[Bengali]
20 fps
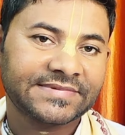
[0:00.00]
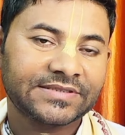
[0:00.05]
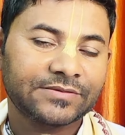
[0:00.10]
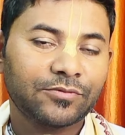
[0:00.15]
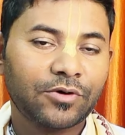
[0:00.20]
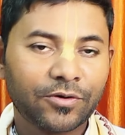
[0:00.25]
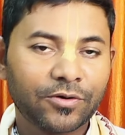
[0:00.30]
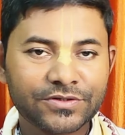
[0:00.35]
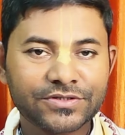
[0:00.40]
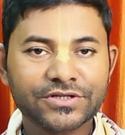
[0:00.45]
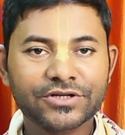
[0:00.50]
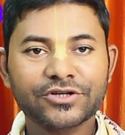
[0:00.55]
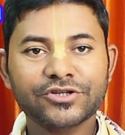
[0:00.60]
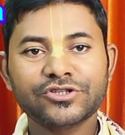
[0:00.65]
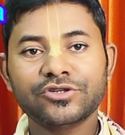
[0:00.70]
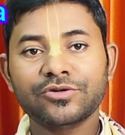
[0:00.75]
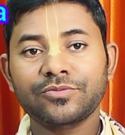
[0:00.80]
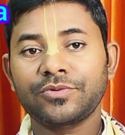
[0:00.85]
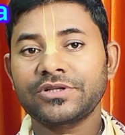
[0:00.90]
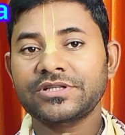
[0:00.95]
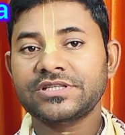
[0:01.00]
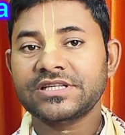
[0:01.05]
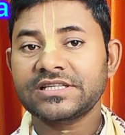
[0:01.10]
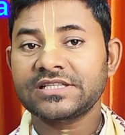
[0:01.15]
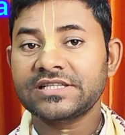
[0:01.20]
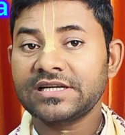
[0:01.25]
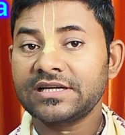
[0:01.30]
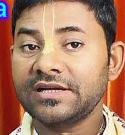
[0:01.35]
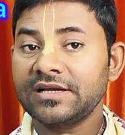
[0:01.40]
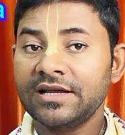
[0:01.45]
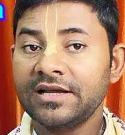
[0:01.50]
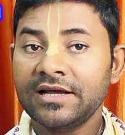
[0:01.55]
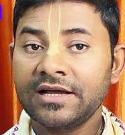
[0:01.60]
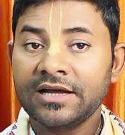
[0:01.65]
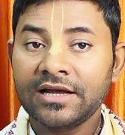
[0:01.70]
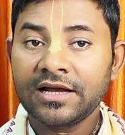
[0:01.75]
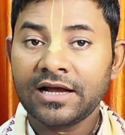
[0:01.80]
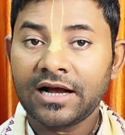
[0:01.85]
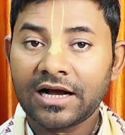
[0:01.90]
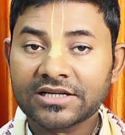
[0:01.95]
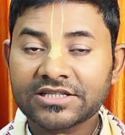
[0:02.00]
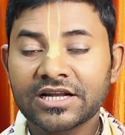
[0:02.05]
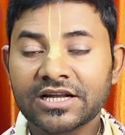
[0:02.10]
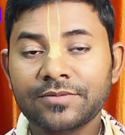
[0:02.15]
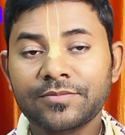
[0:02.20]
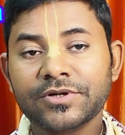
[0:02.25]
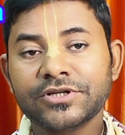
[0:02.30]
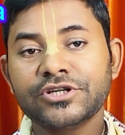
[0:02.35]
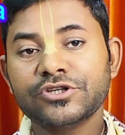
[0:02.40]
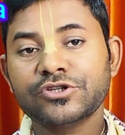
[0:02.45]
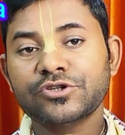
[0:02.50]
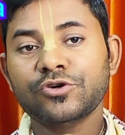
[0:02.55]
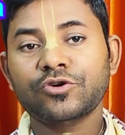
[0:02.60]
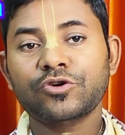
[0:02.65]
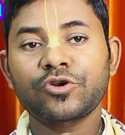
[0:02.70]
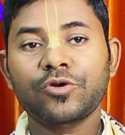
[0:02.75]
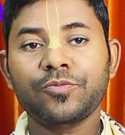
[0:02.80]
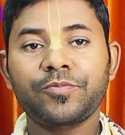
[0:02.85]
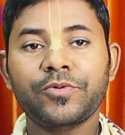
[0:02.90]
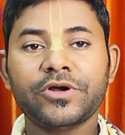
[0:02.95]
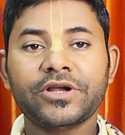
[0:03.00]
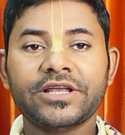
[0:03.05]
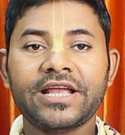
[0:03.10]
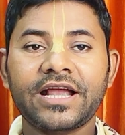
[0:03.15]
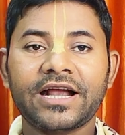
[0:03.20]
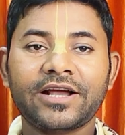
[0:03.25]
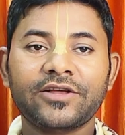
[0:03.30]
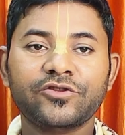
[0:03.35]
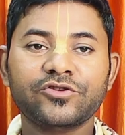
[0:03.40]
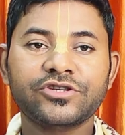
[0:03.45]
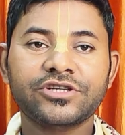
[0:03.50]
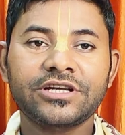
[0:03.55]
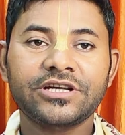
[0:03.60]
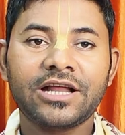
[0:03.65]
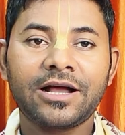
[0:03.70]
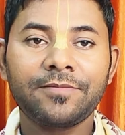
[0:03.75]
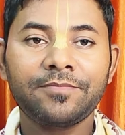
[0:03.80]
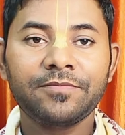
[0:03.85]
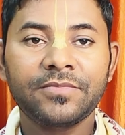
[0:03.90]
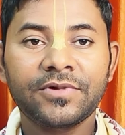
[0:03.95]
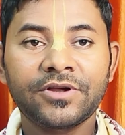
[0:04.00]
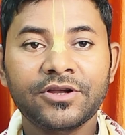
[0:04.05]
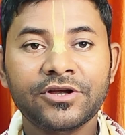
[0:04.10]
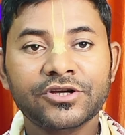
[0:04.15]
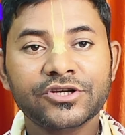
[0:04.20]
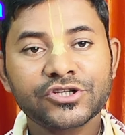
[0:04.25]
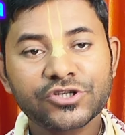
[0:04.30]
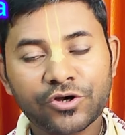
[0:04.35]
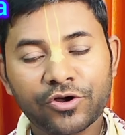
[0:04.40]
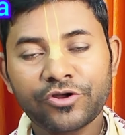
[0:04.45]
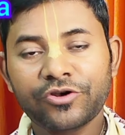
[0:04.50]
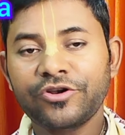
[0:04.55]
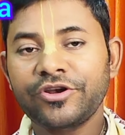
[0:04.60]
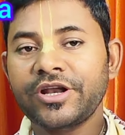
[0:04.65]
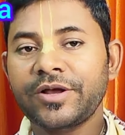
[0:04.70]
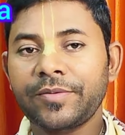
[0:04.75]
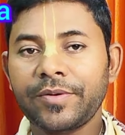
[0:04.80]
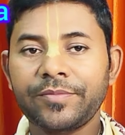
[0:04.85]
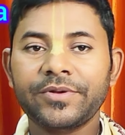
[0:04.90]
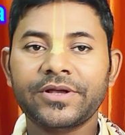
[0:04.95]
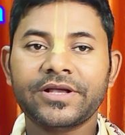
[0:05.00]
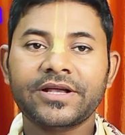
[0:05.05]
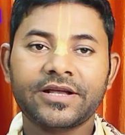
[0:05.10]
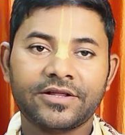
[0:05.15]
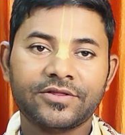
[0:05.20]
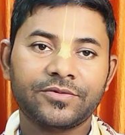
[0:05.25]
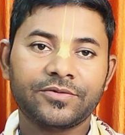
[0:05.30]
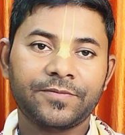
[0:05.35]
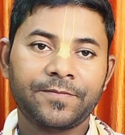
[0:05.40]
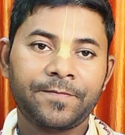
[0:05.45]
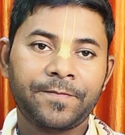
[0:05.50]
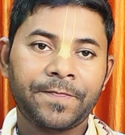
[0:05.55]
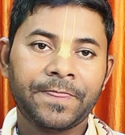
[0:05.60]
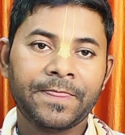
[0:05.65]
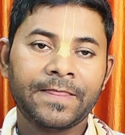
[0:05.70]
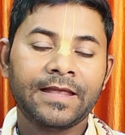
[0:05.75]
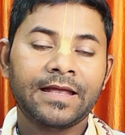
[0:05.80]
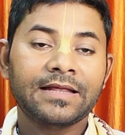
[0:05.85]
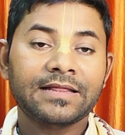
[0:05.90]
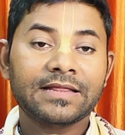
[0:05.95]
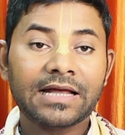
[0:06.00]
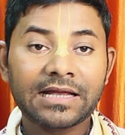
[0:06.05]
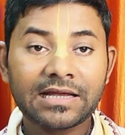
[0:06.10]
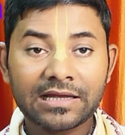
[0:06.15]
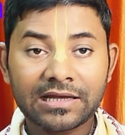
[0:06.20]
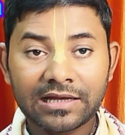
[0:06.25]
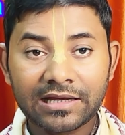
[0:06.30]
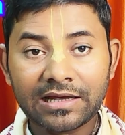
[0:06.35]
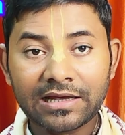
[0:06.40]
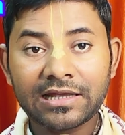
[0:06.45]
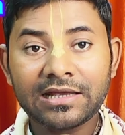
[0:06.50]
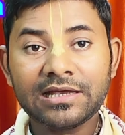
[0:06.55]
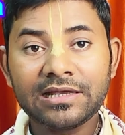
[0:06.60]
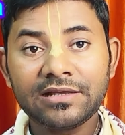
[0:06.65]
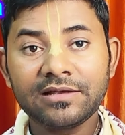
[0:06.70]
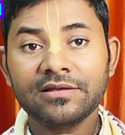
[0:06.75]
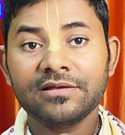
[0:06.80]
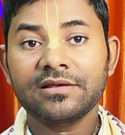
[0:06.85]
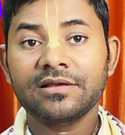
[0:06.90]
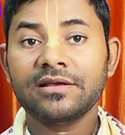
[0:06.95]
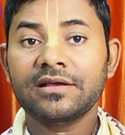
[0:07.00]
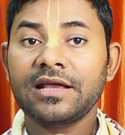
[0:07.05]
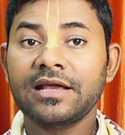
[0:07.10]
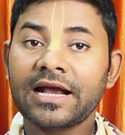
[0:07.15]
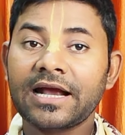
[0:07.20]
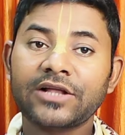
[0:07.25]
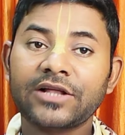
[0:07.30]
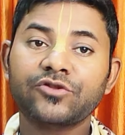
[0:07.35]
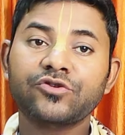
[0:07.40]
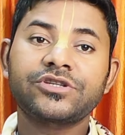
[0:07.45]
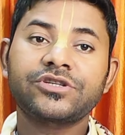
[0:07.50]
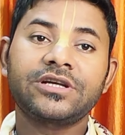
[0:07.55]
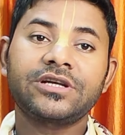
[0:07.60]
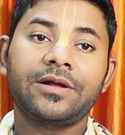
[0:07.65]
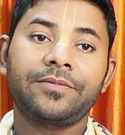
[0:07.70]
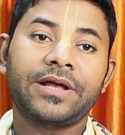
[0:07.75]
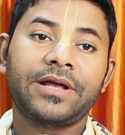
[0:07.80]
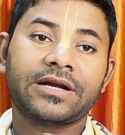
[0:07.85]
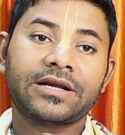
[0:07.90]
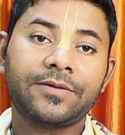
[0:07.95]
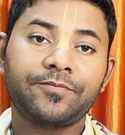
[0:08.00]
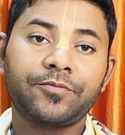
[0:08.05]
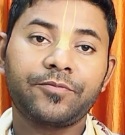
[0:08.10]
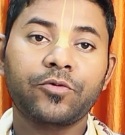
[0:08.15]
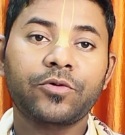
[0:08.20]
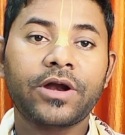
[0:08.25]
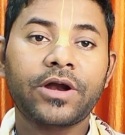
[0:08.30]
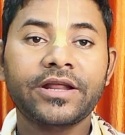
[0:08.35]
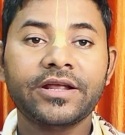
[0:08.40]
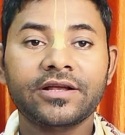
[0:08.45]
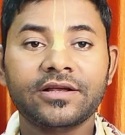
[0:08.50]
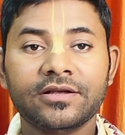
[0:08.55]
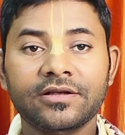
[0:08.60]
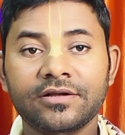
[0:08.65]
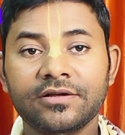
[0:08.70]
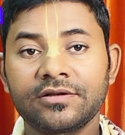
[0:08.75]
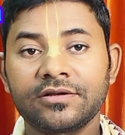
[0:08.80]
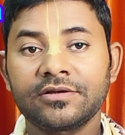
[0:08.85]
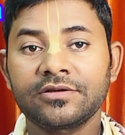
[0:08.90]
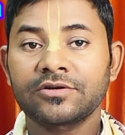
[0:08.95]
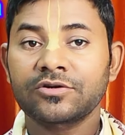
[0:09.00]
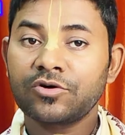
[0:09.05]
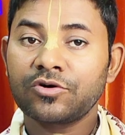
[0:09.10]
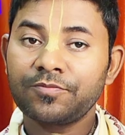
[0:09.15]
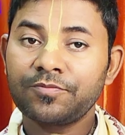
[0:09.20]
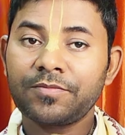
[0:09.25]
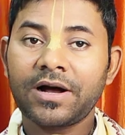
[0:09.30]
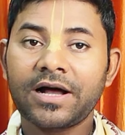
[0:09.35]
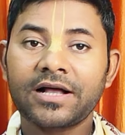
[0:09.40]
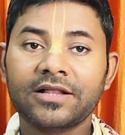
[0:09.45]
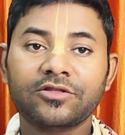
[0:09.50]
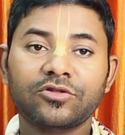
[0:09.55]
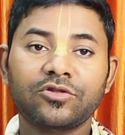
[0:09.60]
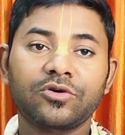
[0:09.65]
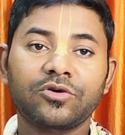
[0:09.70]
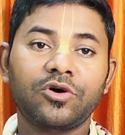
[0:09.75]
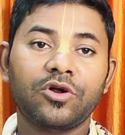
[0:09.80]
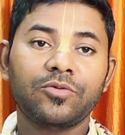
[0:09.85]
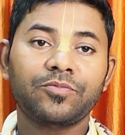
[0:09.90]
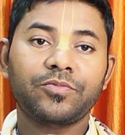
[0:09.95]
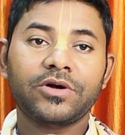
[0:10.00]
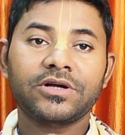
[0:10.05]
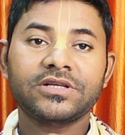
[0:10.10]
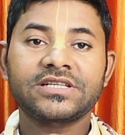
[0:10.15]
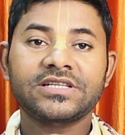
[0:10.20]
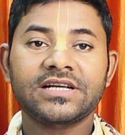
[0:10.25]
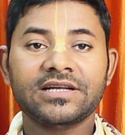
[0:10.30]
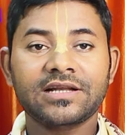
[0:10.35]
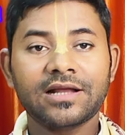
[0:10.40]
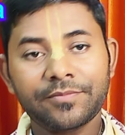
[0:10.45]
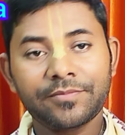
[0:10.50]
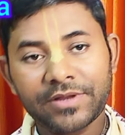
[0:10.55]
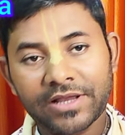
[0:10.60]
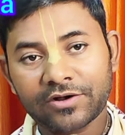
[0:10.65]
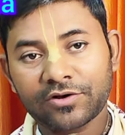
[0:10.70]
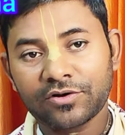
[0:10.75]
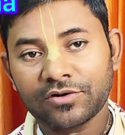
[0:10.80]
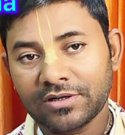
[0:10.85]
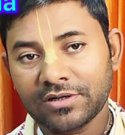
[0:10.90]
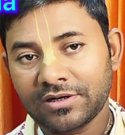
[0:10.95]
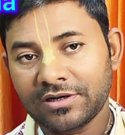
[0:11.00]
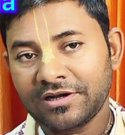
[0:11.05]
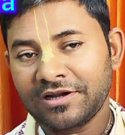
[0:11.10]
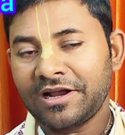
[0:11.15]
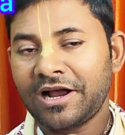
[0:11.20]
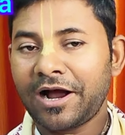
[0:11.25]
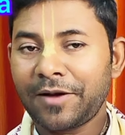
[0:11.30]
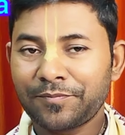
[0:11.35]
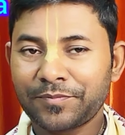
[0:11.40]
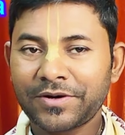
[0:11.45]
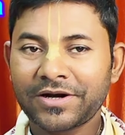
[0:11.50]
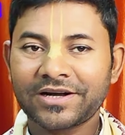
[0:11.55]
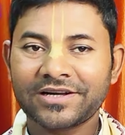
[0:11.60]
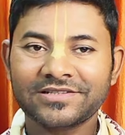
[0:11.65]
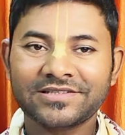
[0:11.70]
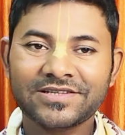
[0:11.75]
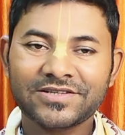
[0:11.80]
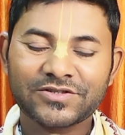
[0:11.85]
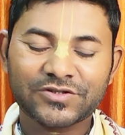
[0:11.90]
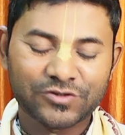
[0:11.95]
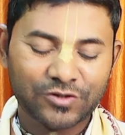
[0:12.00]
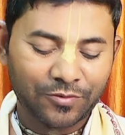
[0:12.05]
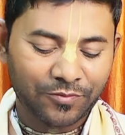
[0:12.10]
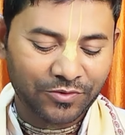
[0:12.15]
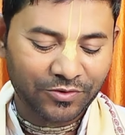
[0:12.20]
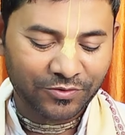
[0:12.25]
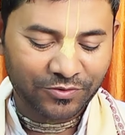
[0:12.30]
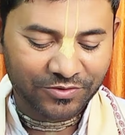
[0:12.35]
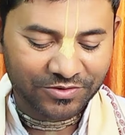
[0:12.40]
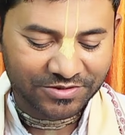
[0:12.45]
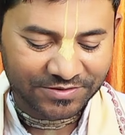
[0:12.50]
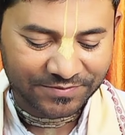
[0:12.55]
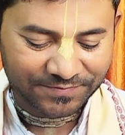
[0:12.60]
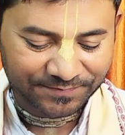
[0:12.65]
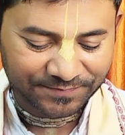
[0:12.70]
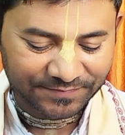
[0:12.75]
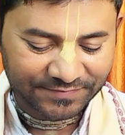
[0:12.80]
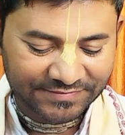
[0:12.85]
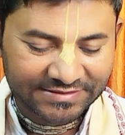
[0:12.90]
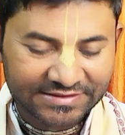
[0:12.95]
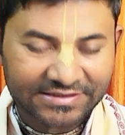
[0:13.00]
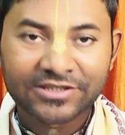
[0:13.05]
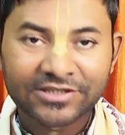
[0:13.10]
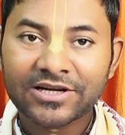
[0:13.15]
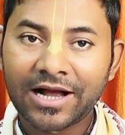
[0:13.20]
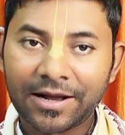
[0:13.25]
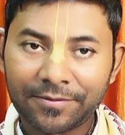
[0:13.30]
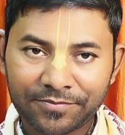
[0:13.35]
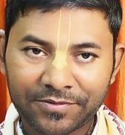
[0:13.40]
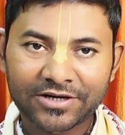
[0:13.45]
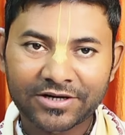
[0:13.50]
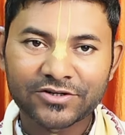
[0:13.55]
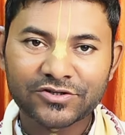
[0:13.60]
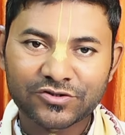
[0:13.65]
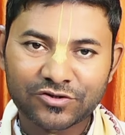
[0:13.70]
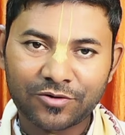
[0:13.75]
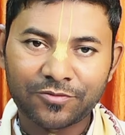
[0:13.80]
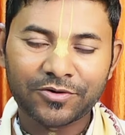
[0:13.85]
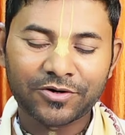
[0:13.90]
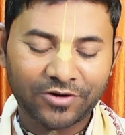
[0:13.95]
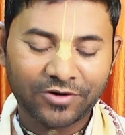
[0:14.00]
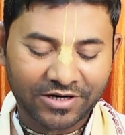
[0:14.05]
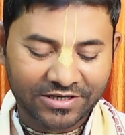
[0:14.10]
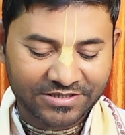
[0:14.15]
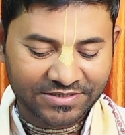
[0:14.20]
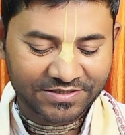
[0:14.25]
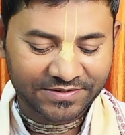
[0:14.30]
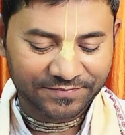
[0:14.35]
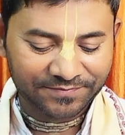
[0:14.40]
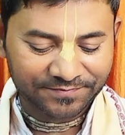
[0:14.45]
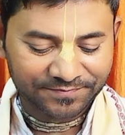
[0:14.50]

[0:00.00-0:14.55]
ভগবান শ্রীকৃষ্ণ বলছে যে আষাঢ় মাসের শুক্লপক্ষে একাদশীর নাম সয়নী নামে বিখ্যাত তাই এই একাদশী নামে একটা পৌরাণিক খুব মাহাত্ম গল্প আছে এটা আমি এখন আপনার কাছে শ্রবণ করছি আপনাকে শ্রবণ করাচ্ছি